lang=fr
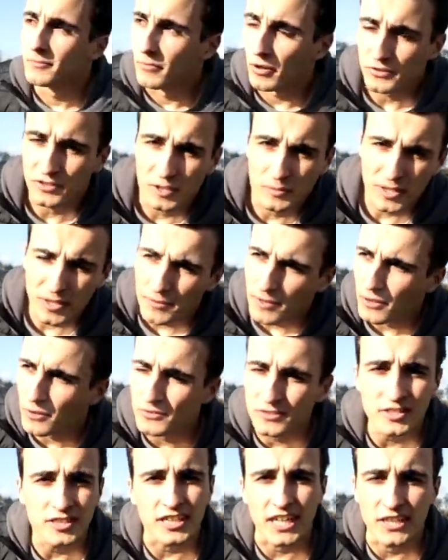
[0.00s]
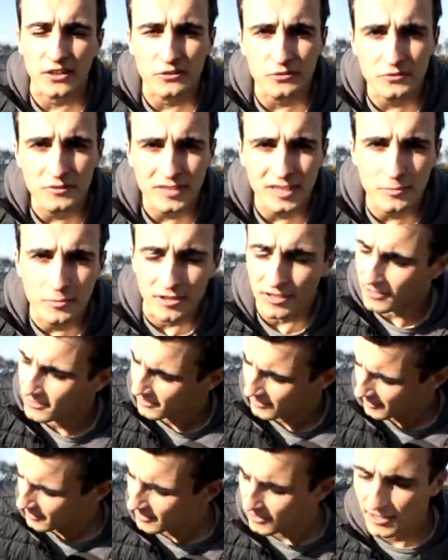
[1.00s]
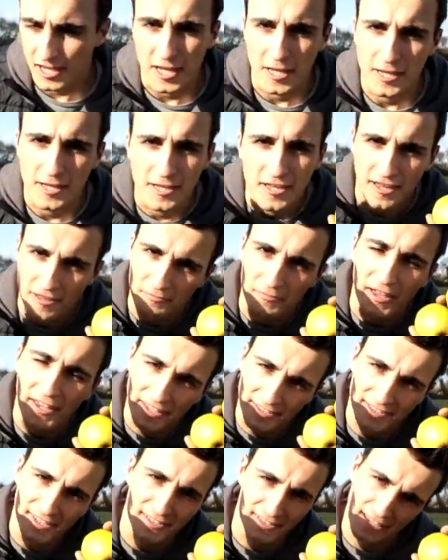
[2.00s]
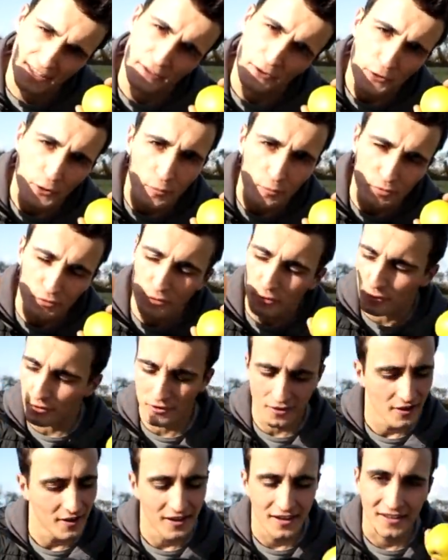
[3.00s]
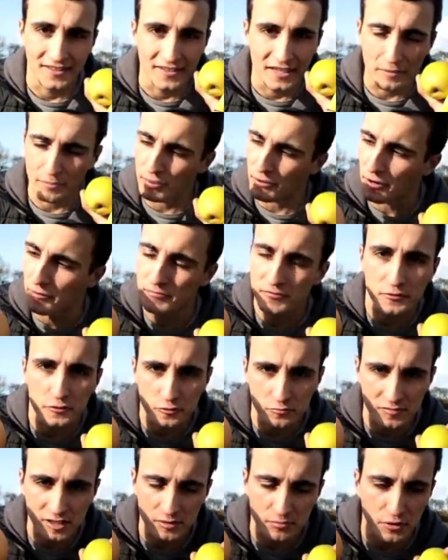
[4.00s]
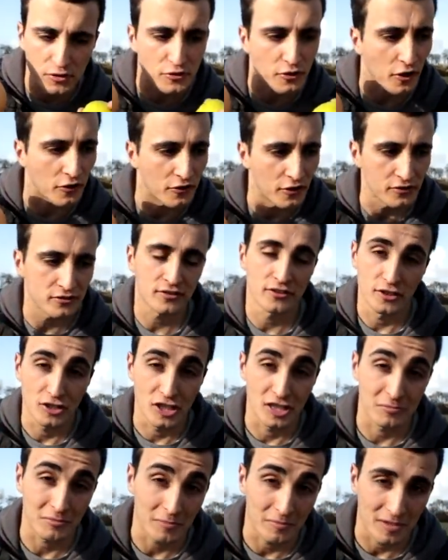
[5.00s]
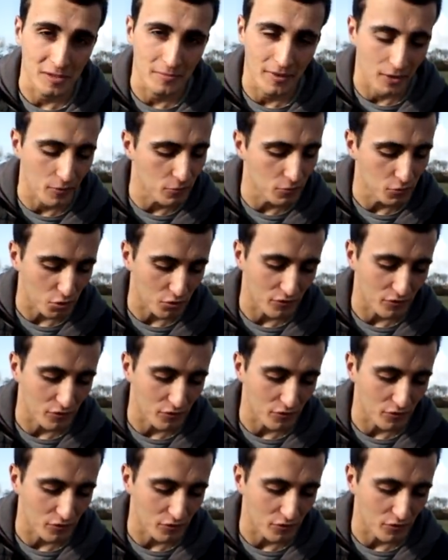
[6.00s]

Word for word: Bon, c'est bien marrant de tirer dans une cible, hein. mais avec ça, ça va être encore plus drôle. Des pommes, une petite butternut, j'ai même des ballons